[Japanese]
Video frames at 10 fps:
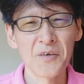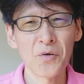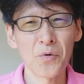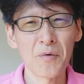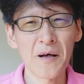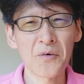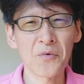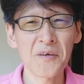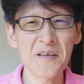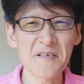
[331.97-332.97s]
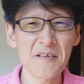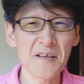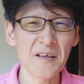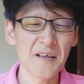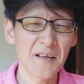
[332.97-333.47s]
要は、この記
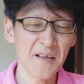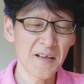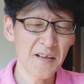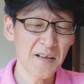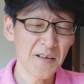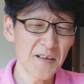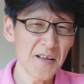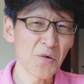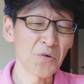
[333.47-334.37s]
事によ